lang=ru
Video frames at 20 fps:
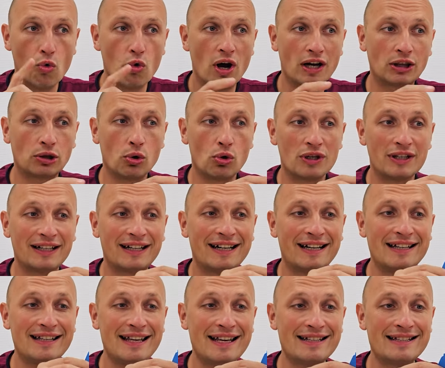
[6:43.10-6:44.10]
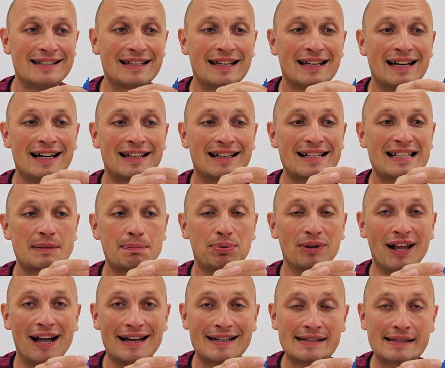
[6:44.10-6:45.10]
у которых есть
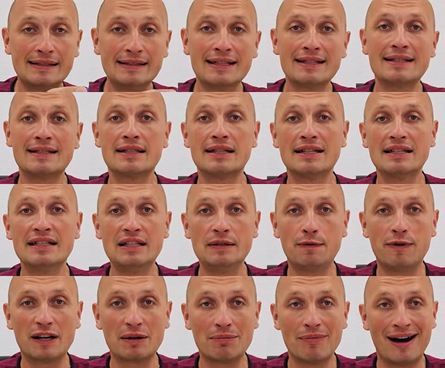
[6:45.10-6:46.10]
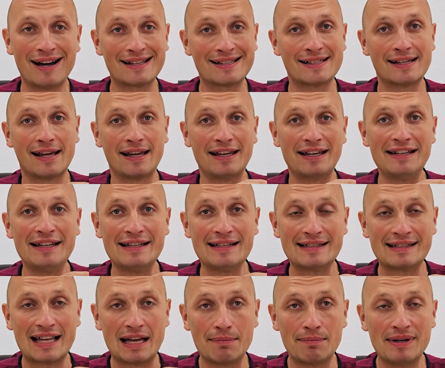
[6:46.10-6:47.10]
распластанность, деформация и
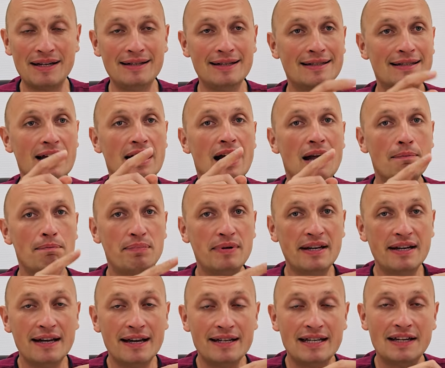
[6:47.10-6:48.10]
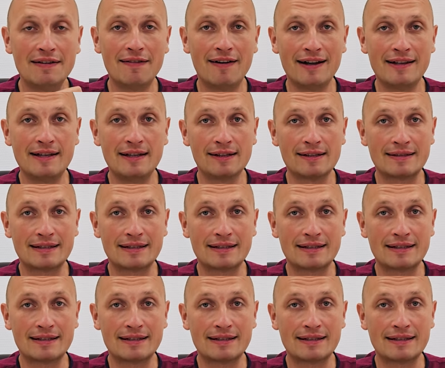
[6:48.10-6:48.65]
нестабильность переднего отдела